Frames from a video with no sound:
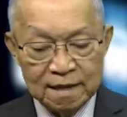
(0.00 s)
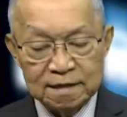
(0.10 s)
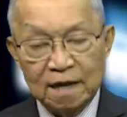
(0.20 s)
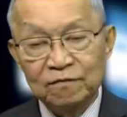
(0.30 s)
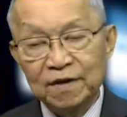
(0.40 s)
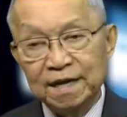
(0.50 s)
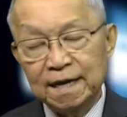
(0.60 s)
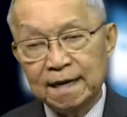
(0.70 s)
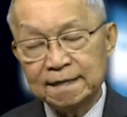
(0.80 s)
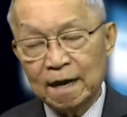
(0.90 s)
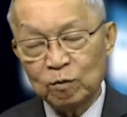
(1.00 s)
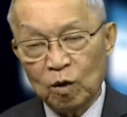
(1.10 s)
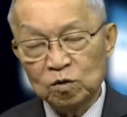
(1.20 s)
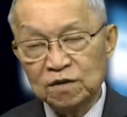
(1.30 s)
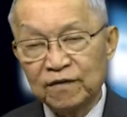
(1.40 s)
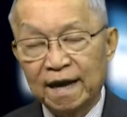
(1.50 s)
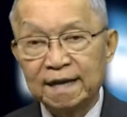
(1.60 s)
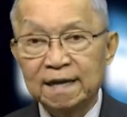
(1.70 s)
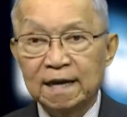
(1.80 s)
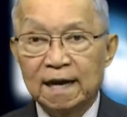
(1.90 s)
Chính vì giàu có như
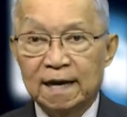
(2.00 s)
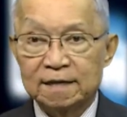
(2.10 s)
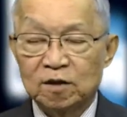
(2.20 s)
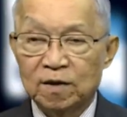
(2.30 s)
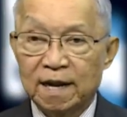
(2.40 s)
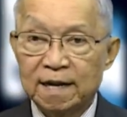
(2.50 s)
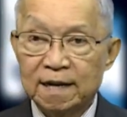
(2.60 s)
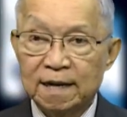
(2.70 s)
vậy cho nên